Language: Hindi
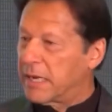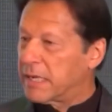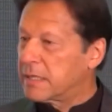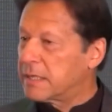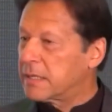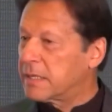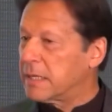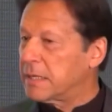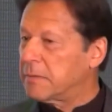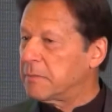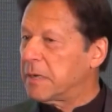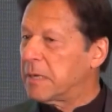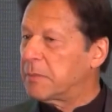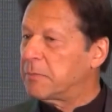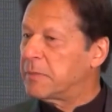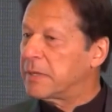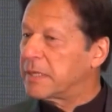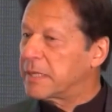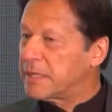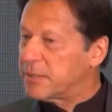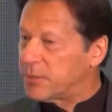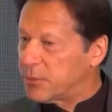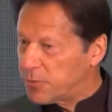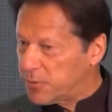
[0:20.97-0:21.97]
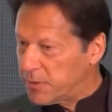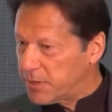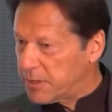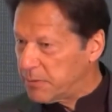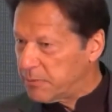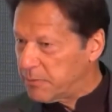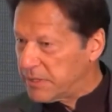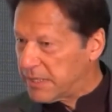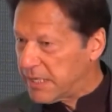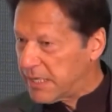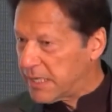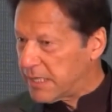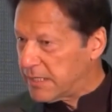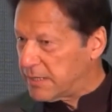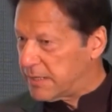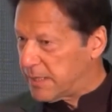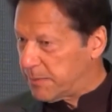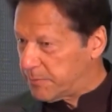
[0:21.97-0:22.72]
नेक्स्ट टाइम आपने किसी को नहीं बताना